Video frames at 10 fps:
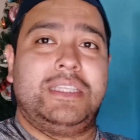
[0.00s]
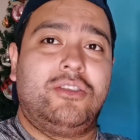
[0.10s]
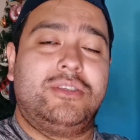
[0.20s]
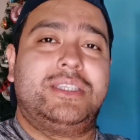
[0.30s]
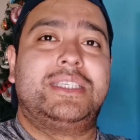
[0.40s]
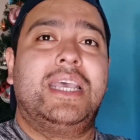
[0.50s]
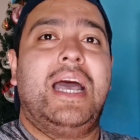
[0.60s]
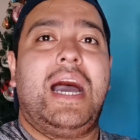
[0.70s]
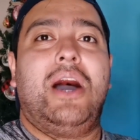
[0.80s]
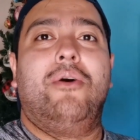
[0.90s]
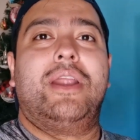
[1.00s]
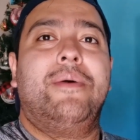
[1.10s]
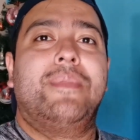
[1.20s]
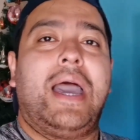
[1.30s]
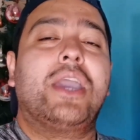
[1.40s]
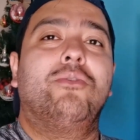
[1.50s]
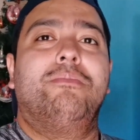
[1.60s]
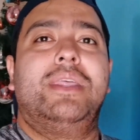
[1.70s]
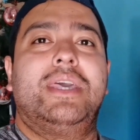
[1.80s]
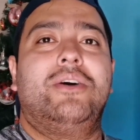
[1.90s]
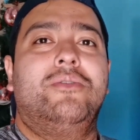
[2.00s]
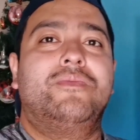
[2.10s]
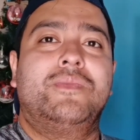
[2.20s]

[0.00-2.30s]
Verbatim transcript: Entonces, ahora hay un video